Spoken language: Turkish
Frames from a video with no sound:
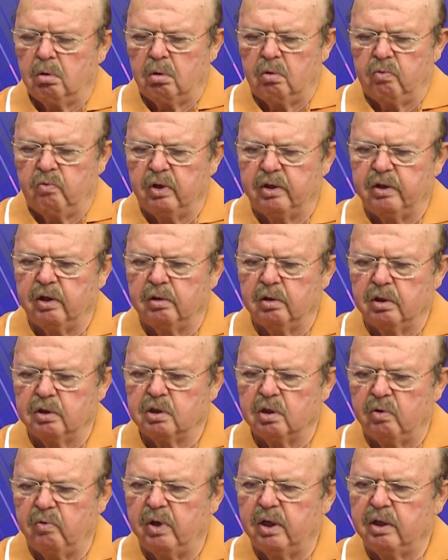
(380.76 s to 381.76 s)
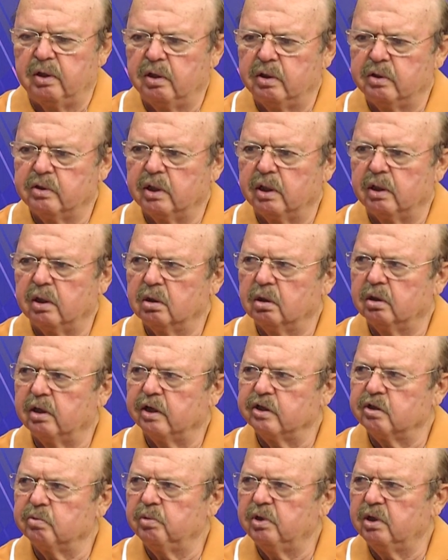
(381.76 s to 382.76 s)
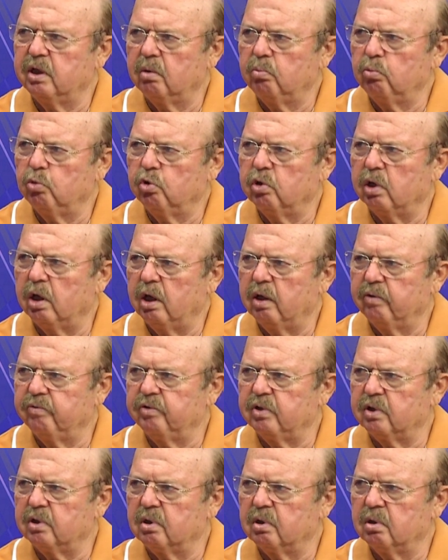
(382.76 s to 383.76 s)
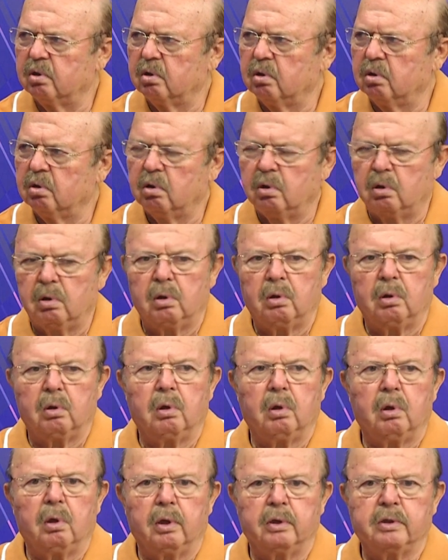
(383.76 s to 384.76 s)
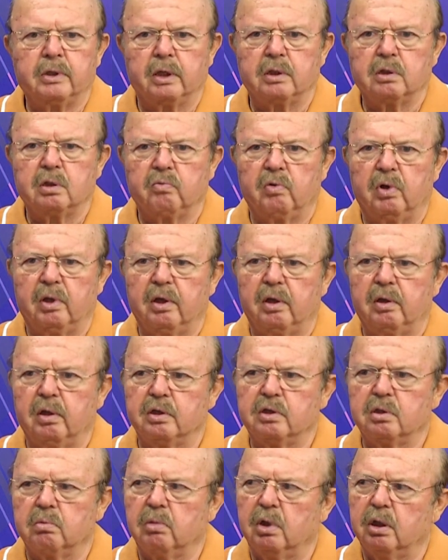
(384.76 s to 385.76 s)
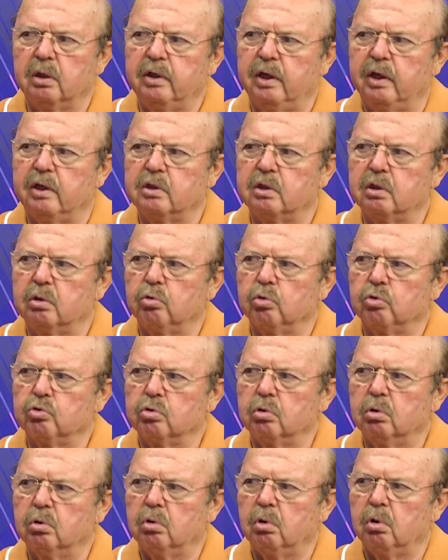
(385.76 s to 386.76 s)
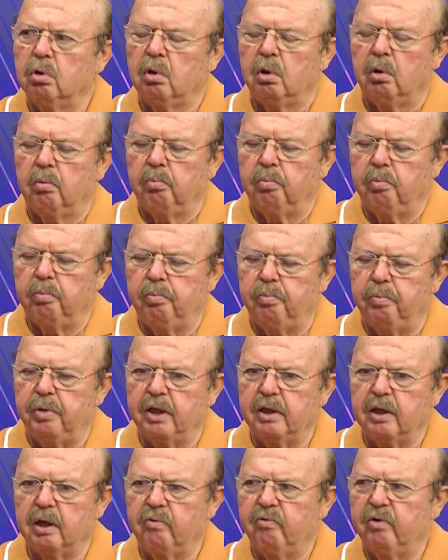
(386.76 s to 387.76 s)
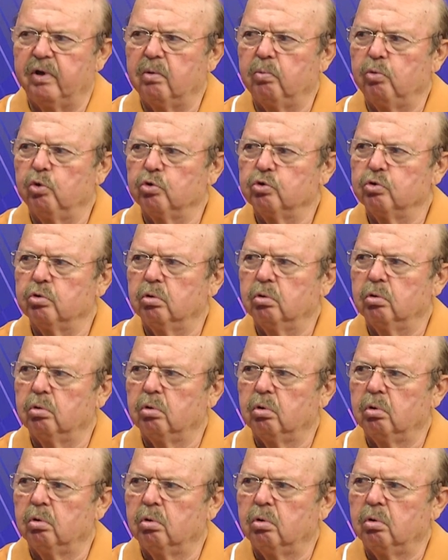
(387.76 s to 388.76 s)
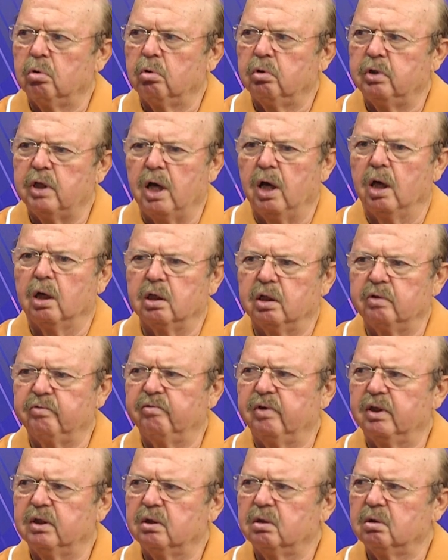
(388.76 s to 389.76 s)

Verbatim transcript: vatandaşa verdiği zararı tazminden mükelleftir. E sen şimdi vatandaşın malını eksitiyorsun. Bedel vermiyorsun. Ne hakkın var?